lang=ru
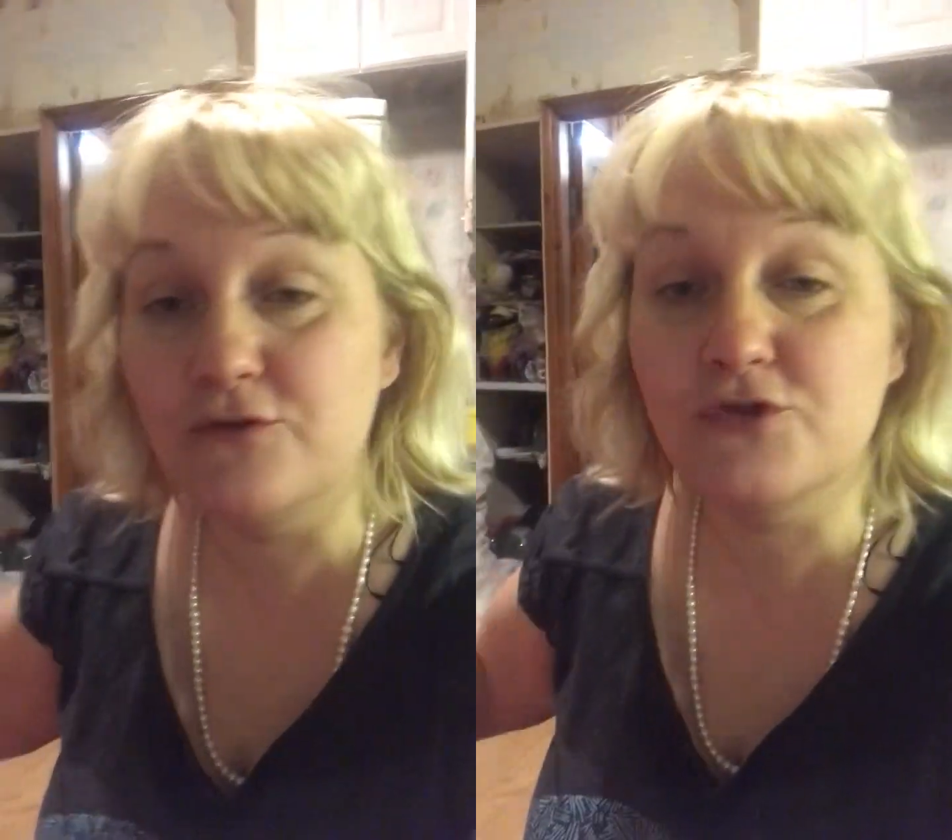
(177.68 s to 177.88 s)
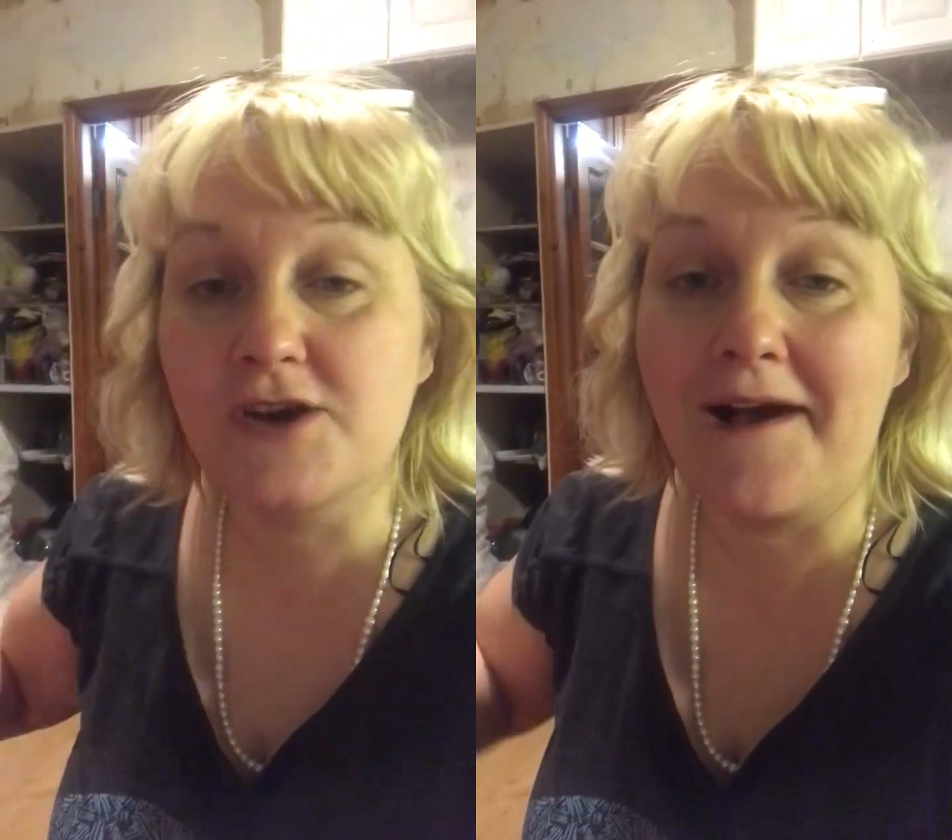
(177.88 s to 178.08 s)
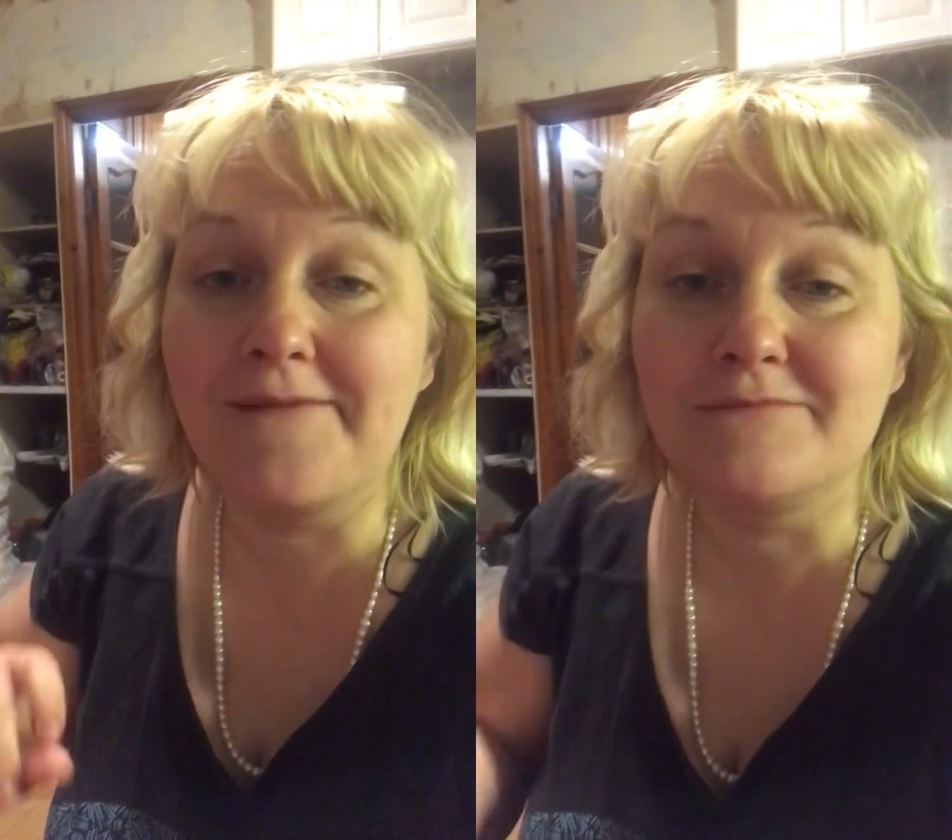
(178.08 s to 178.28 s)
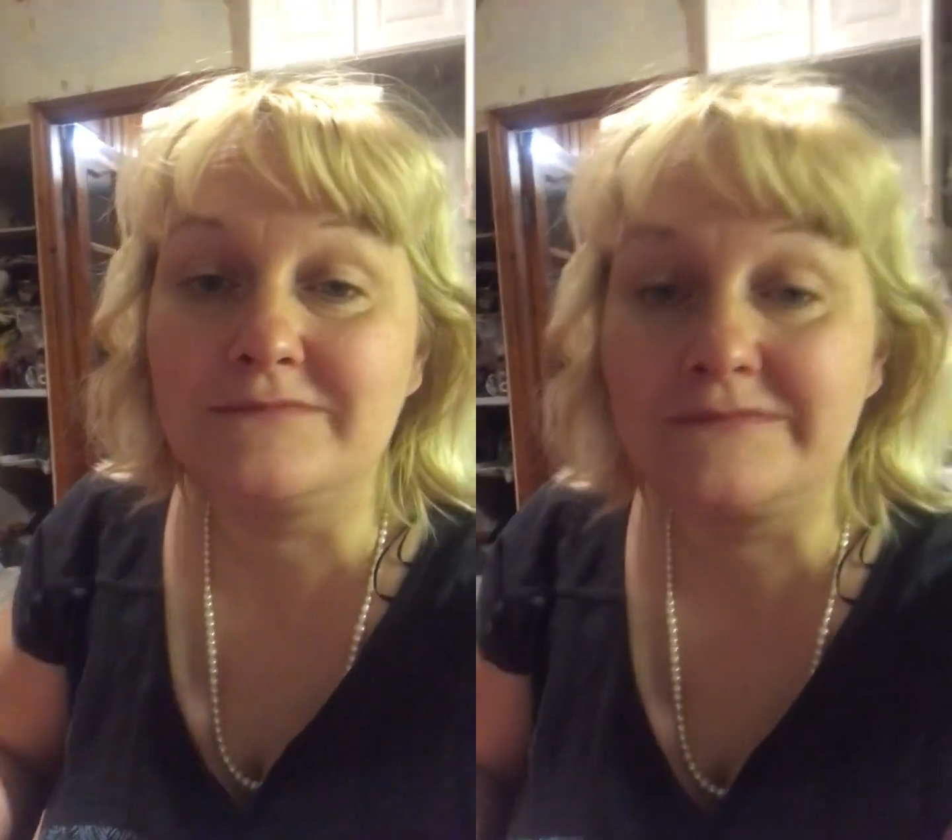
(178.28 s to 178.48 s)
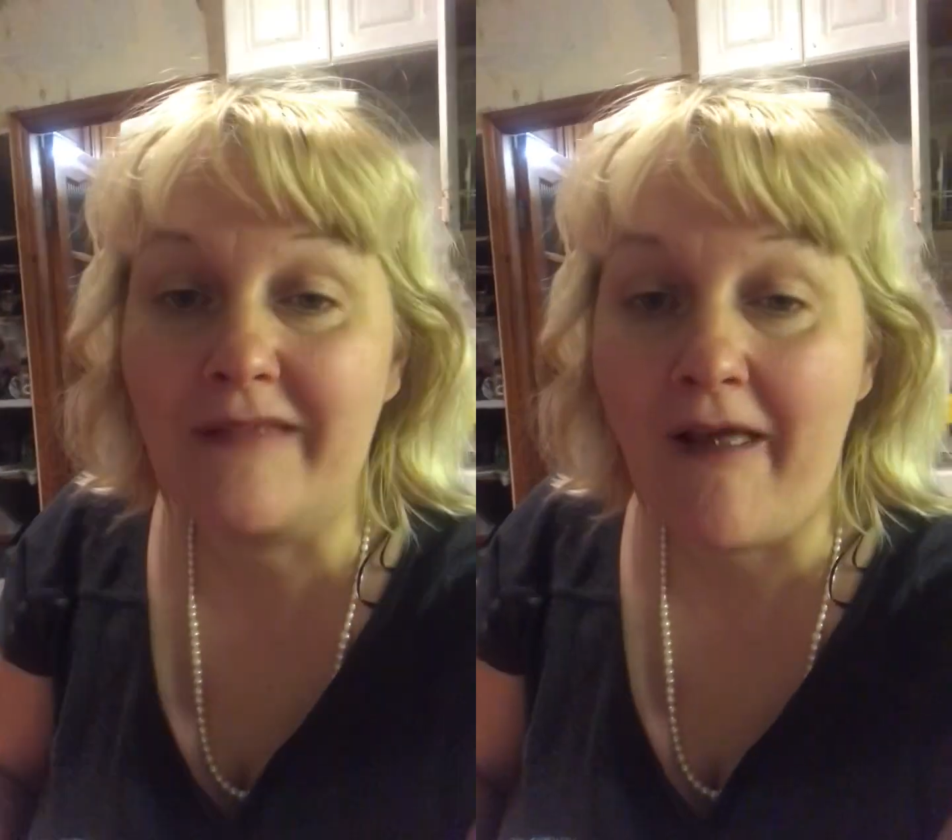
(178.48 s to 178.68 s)
душа,
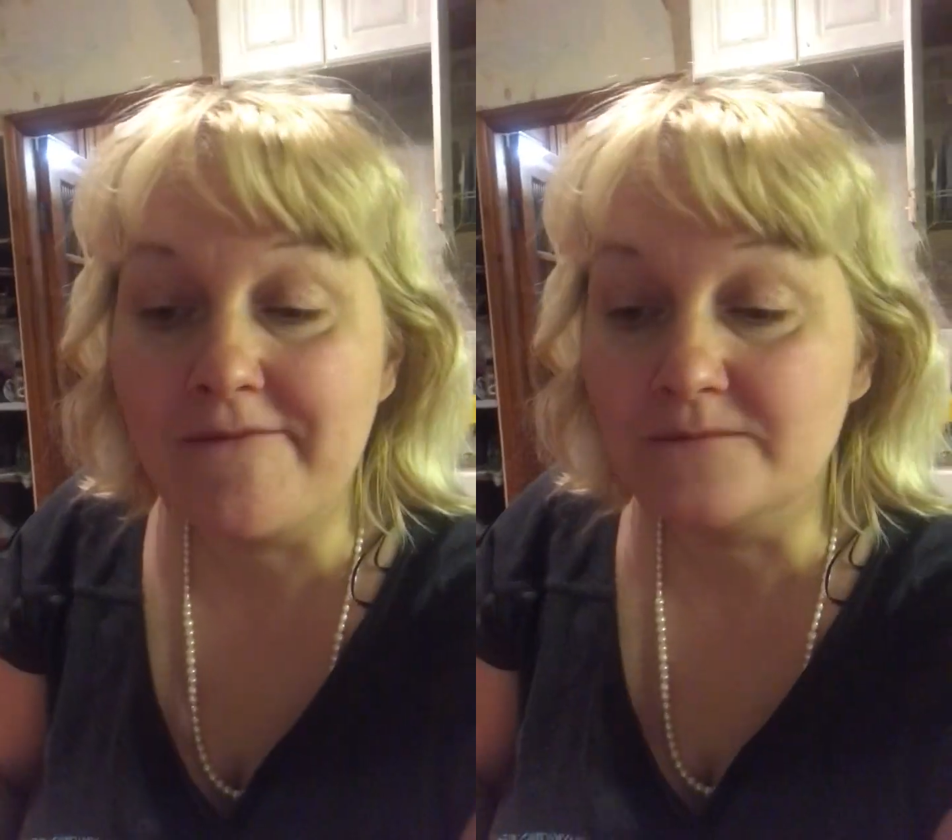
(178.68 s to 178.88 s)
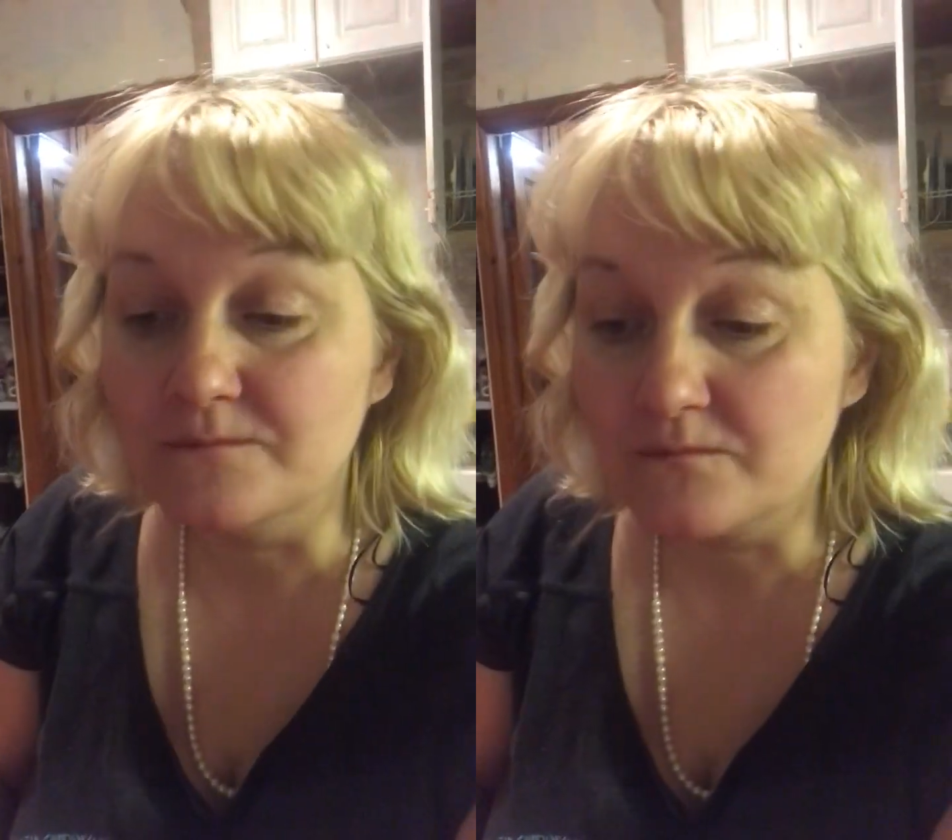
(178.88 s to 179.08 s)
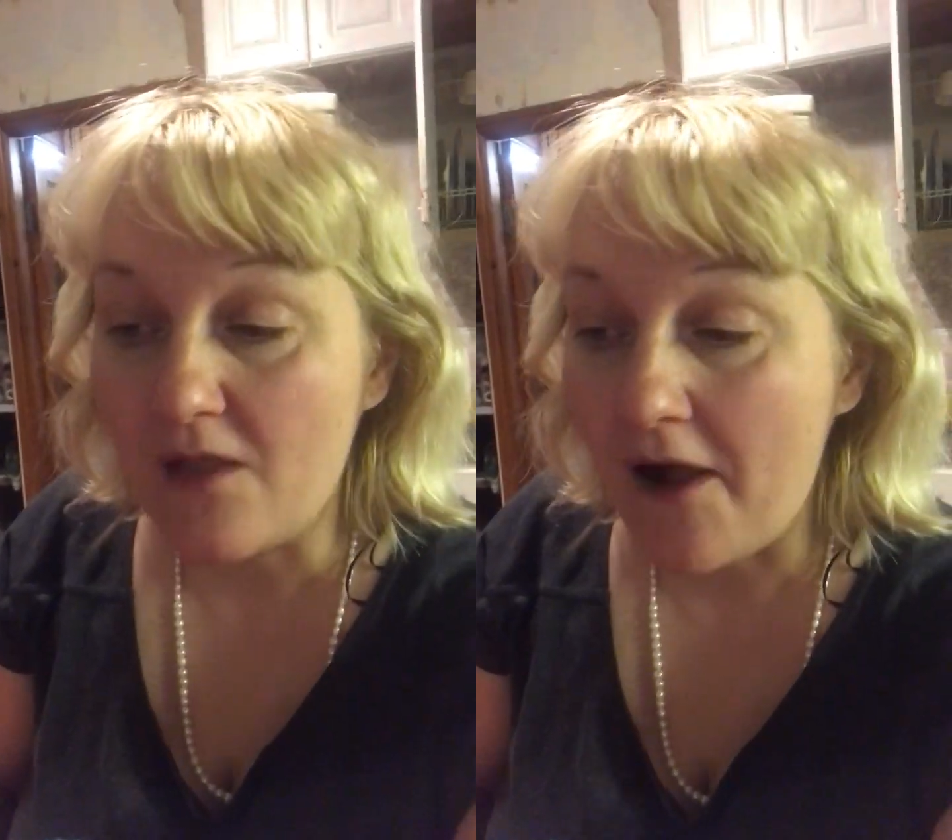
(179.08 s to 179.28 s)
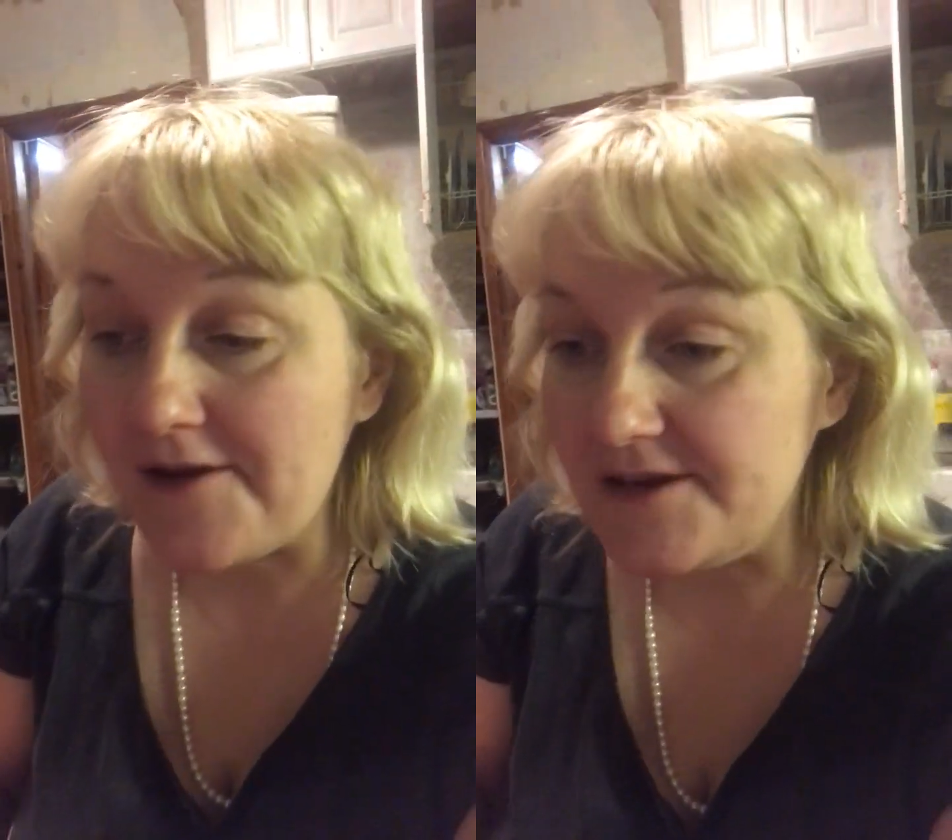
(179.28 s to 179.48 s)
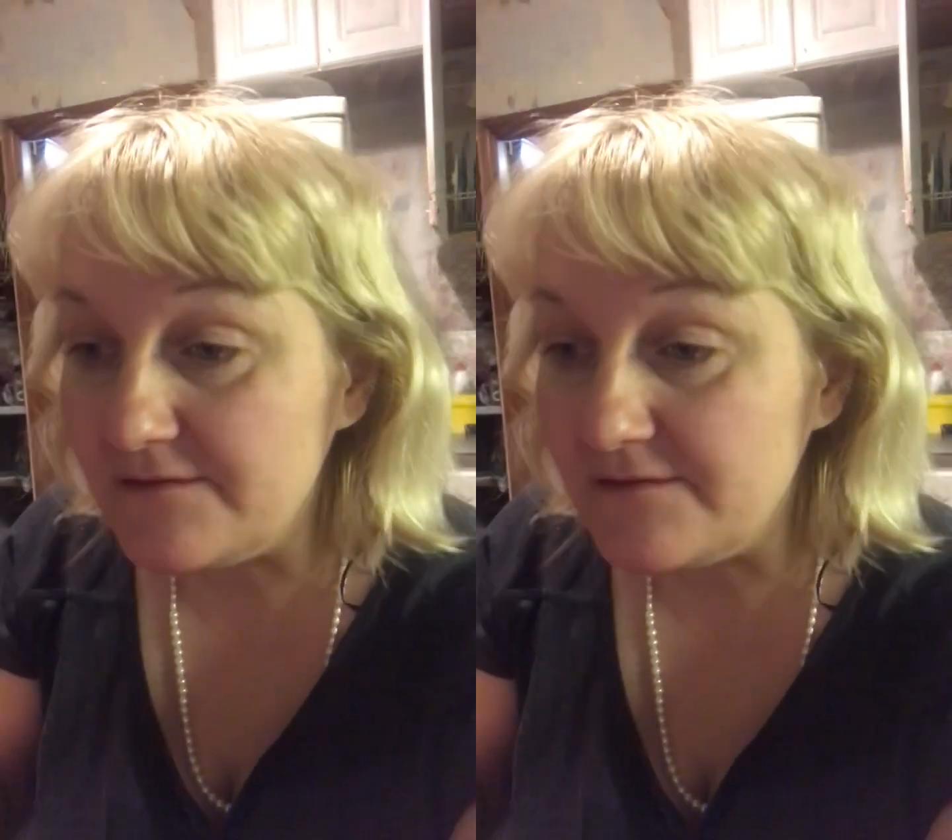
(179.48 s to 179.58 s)
и